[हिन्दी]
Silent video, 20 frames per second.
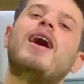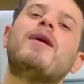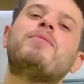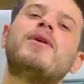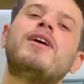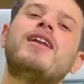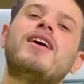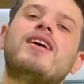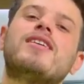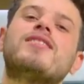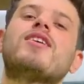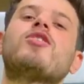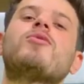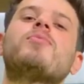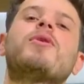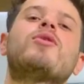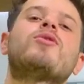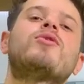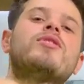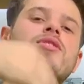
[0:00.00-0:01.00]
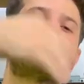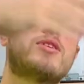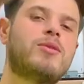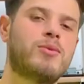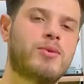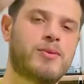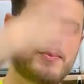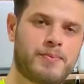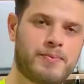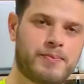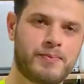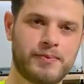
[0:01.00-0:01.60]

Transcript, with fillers: आपके लिए हजार रुपए